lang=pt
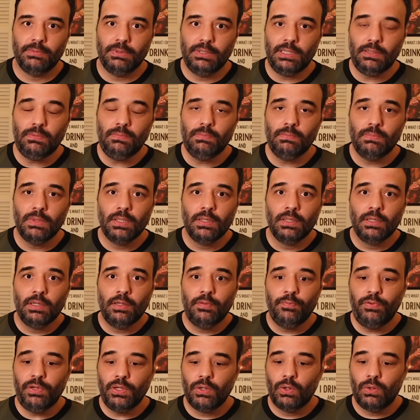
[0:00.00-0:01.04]
Então,
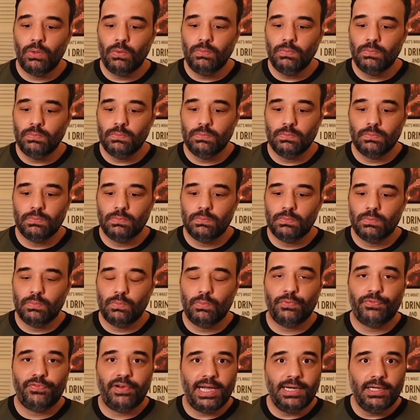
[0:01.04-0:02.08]
virou um,
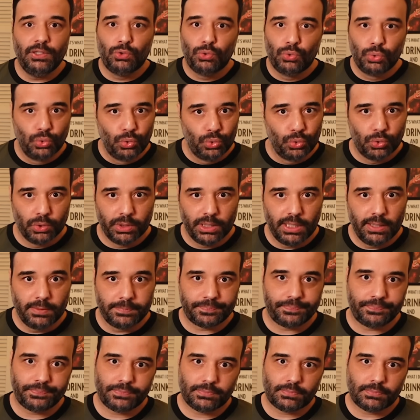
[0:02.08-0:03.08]
um vale tudo, né?